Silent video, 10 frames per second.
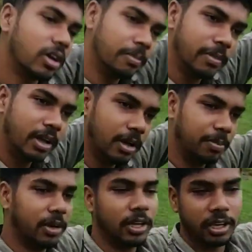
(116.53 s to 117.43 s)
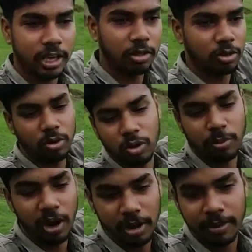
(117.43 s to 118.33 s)
और मैं अपने खेतों
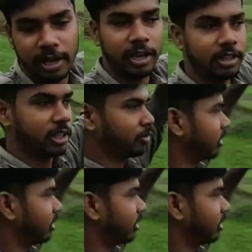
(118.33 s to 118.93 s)
को बाय बाय कहते